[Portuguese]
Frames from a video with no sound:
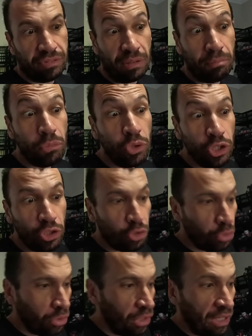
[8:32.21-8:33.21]
Fica
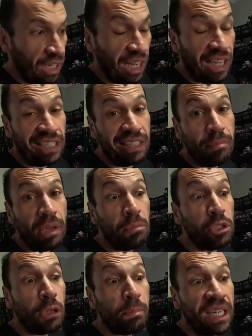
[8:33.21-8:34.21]
muito, a academia é
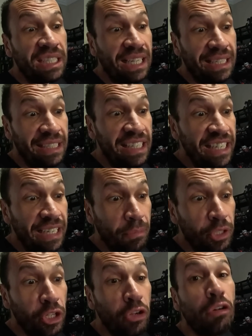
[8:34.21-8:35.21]
muito apertadinha,
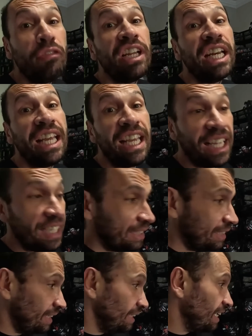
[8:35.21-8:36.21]
muito
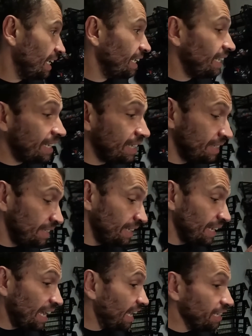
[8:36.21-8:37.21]
inconveniente. Daí,
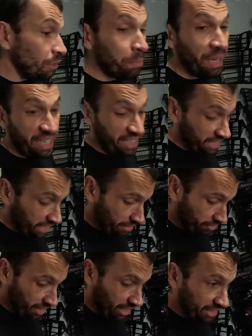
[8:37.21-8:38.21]
aí eu parei de
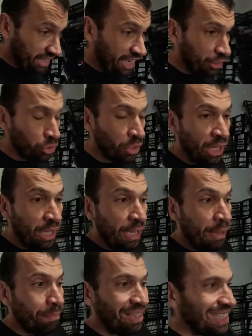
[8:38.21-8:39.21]
gravar, certo?
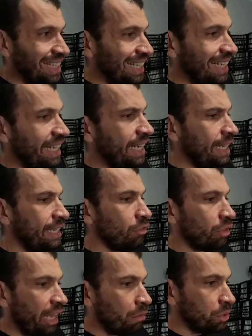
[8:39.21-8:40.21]
Mas aqui
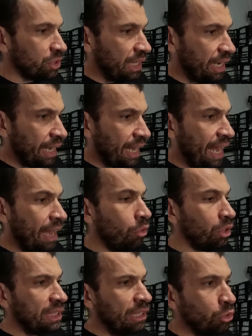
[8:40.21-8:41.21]
eu quero mostrar a
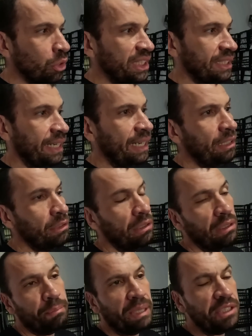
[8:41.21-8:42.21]
outra coisa, né?
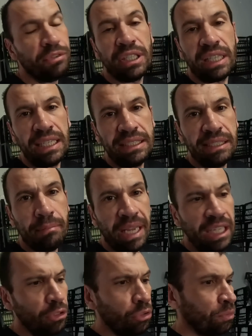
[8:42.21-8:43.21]
A parte de
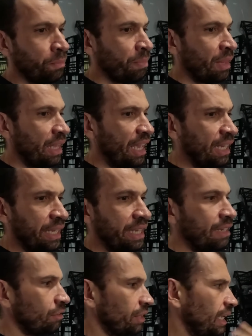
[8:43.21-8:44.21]
fortalecimento é
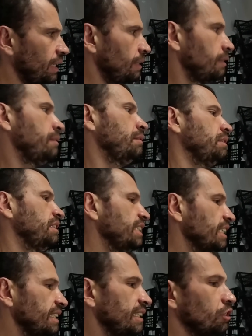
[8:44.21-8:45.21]
aquilo, né?
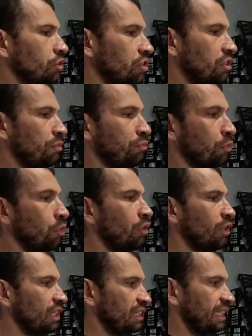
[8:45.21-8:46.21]
exercícios de
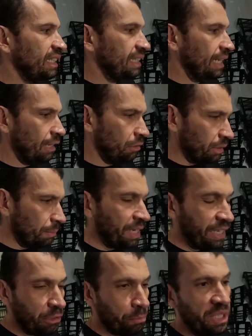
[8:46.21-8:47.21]
força e tal,
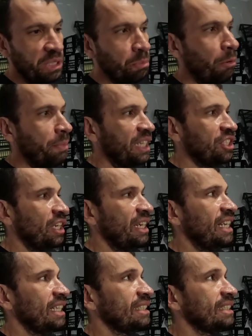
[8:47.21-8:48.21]
trabalhando principalmente
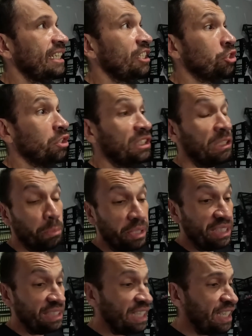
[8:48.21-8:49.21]
ali as regiões que eu
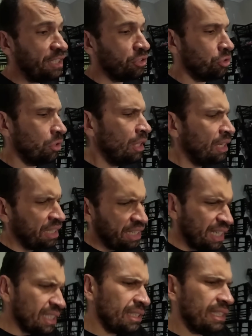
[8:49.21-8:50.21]
preciso
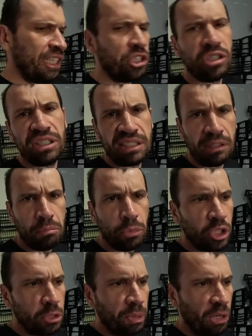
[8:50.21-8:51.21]
e as regiões que são
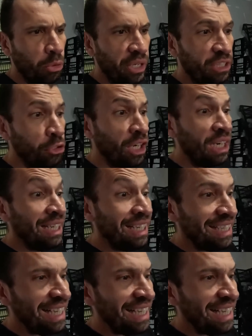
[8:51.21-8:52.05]
boas para corredor.